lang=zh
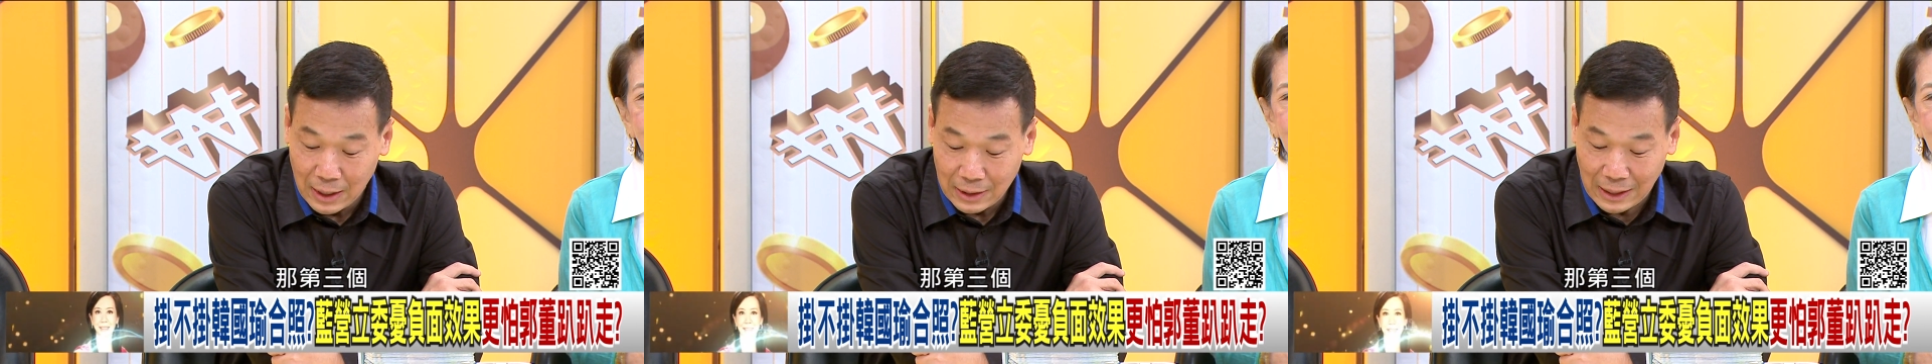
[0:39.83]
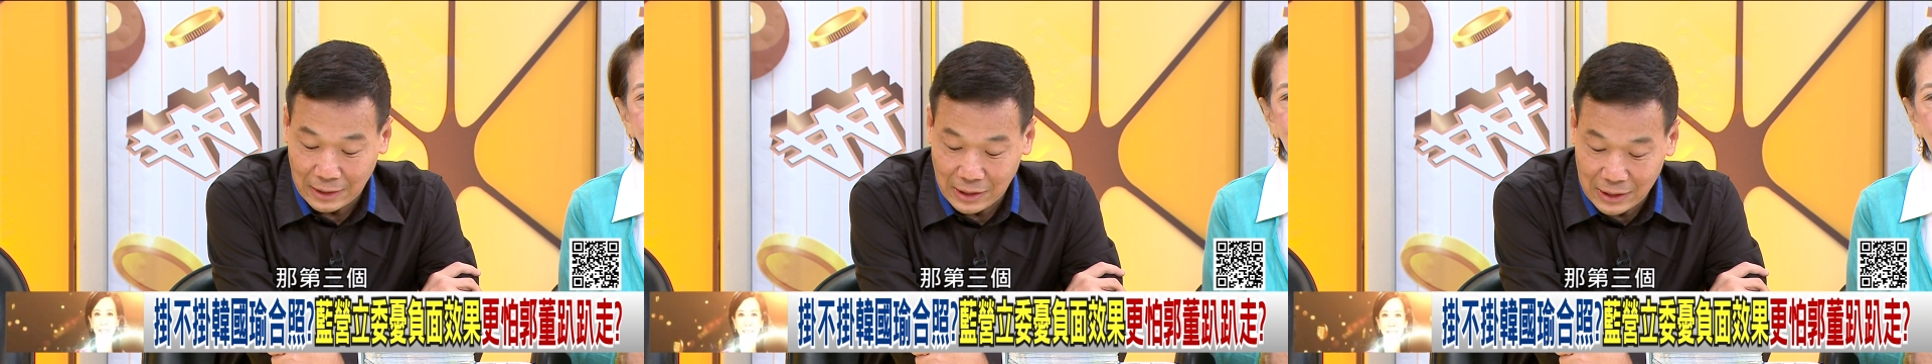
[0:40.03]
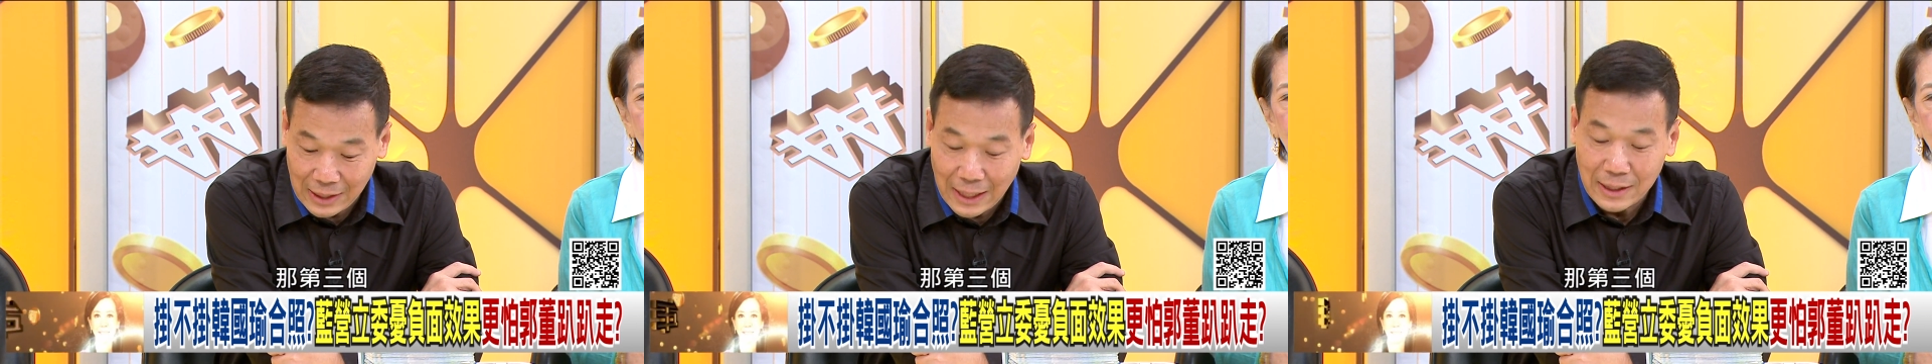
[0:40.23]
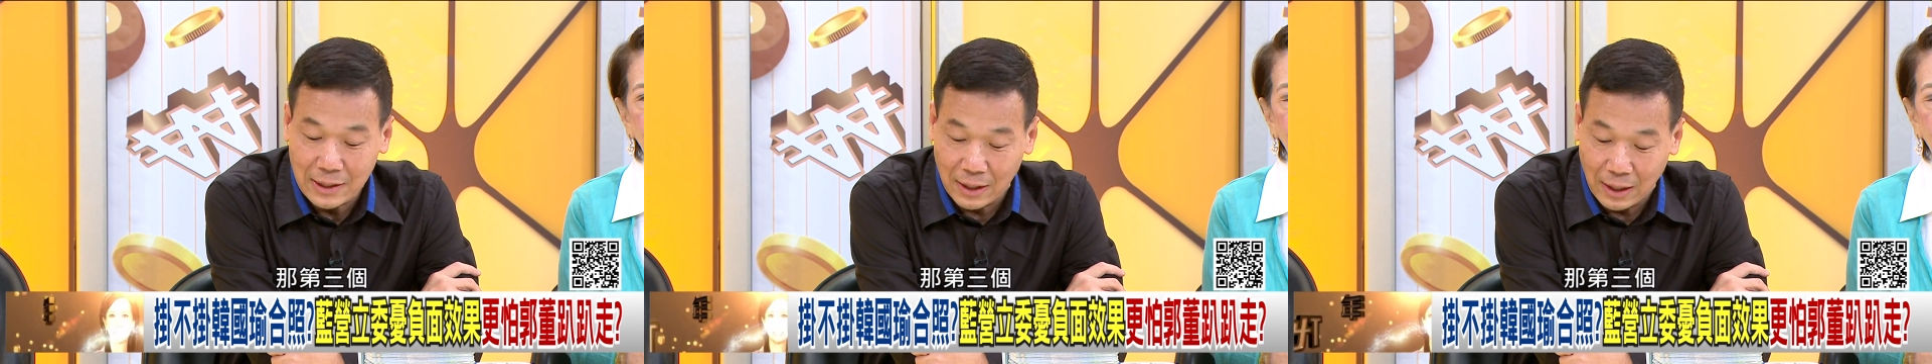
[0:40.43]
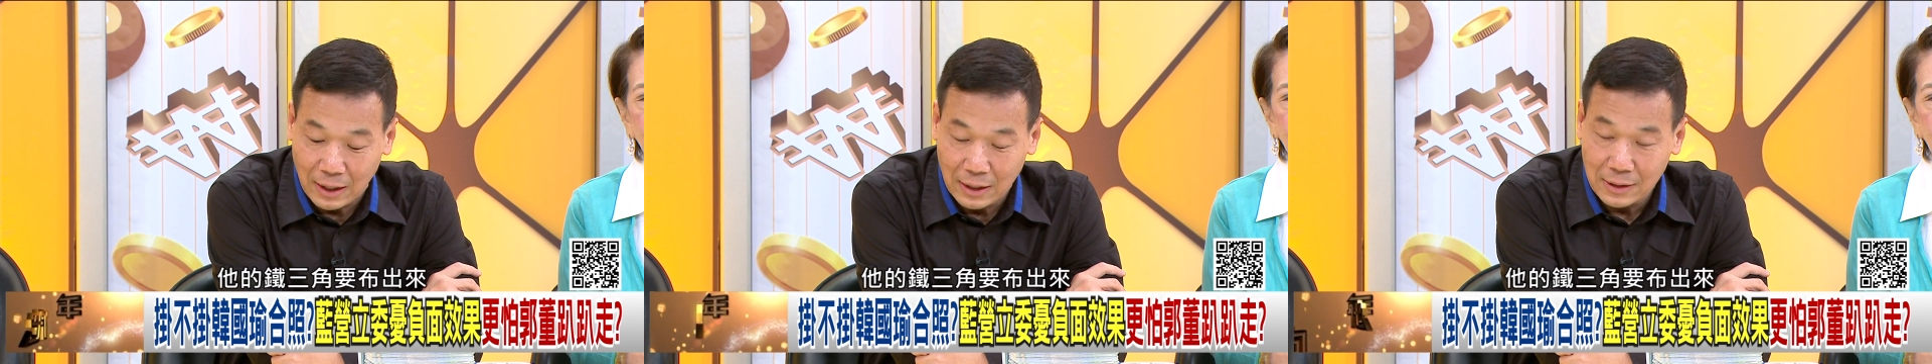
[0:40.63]
那第三个
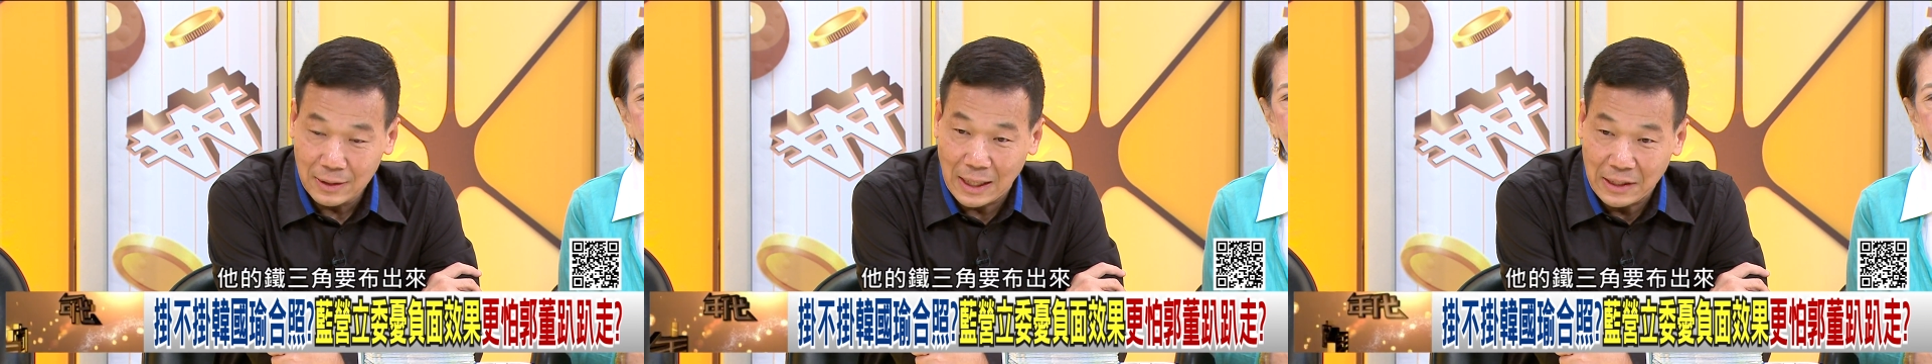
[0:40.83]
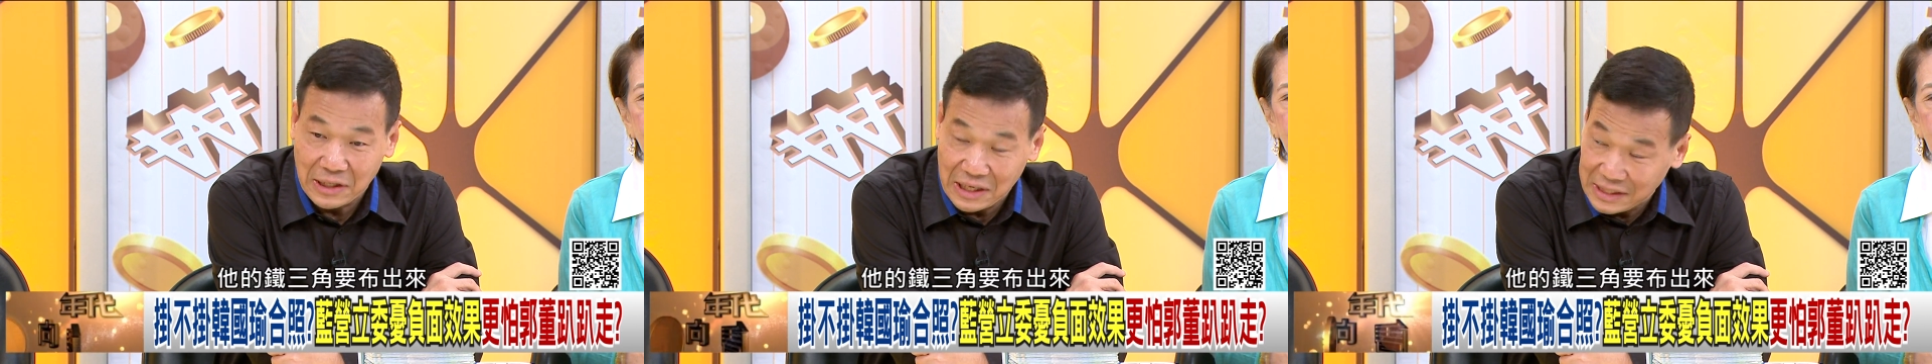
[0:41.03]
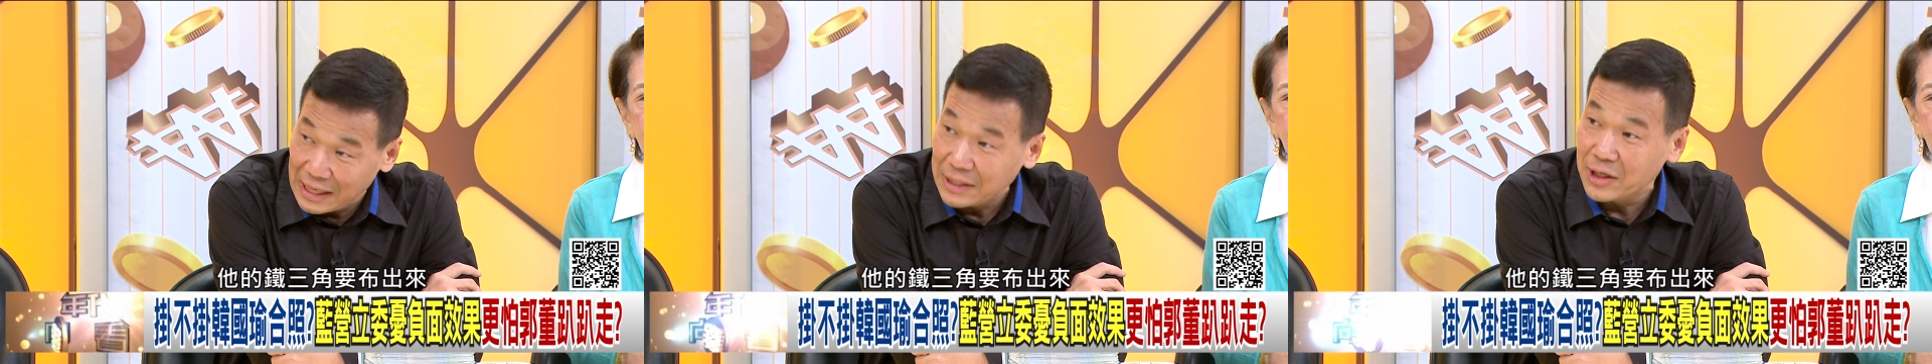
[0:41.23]
啊，他的铁三